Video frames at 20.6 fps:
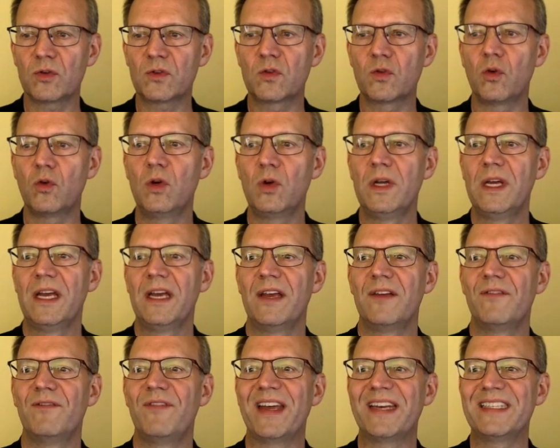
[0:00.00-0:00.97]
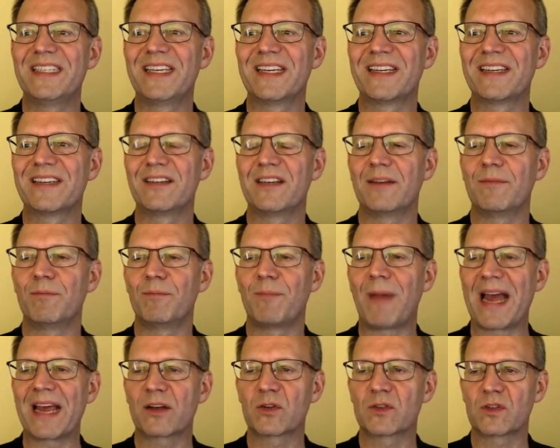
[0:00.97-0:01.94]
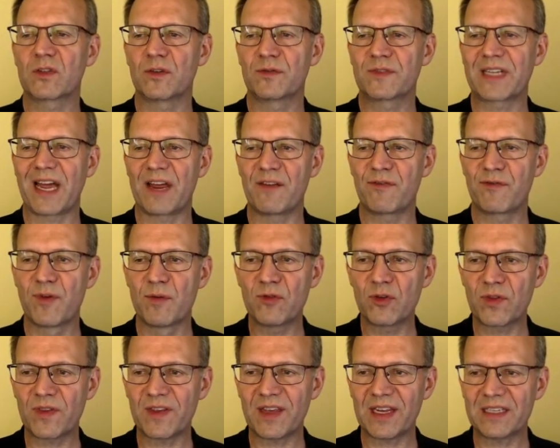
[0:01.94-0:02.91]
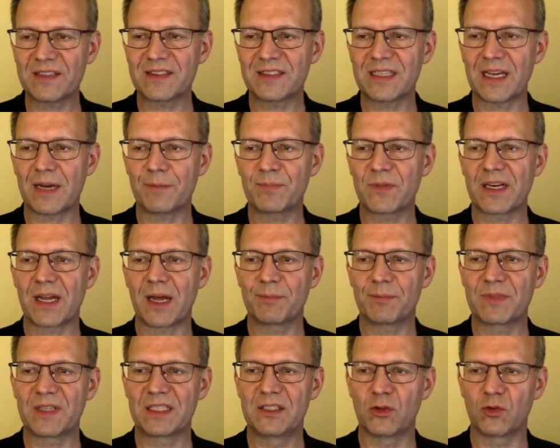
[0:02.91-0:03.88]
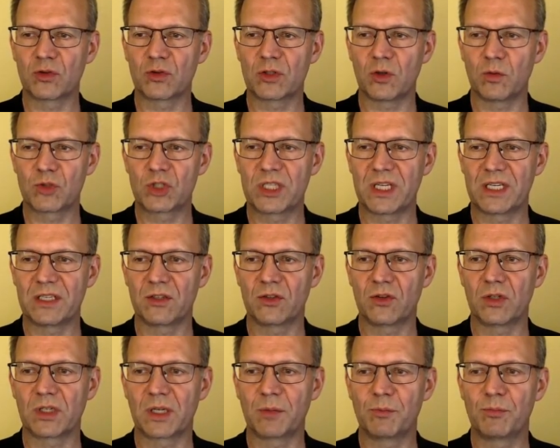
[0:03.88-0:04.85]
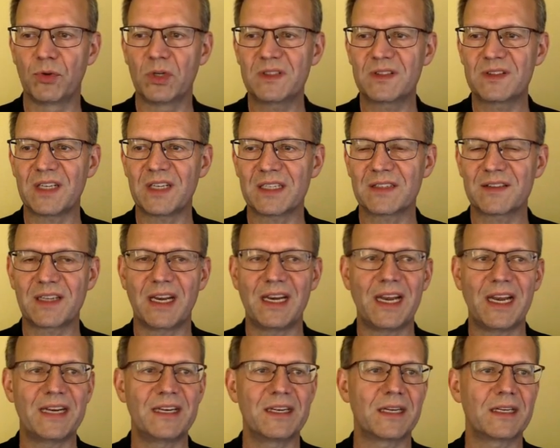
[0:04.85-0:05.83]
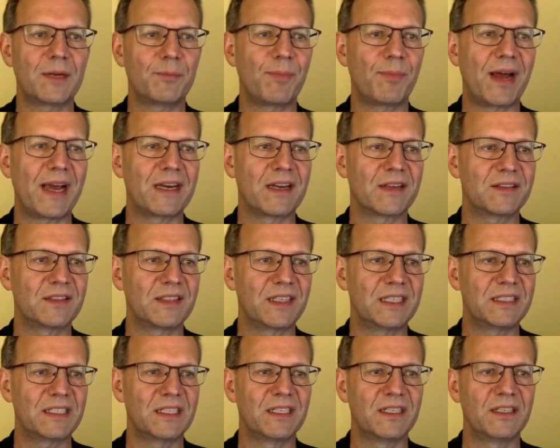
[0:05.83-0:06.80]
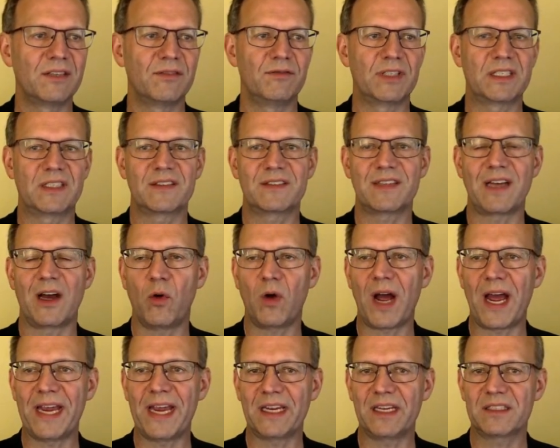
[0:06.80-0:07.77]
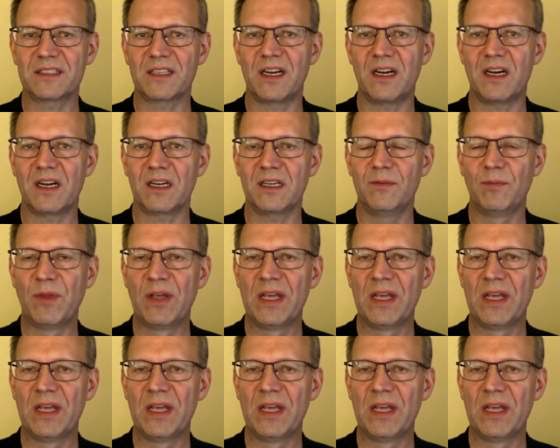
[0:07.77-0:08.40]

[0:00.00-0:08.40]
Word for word: so. Wenn ihr Microsoft 365 habt, dann habt ihr hier unter Umständen noch einen Geburtstagskalender dabei. Da seht ihr, wird das auch eingetragen.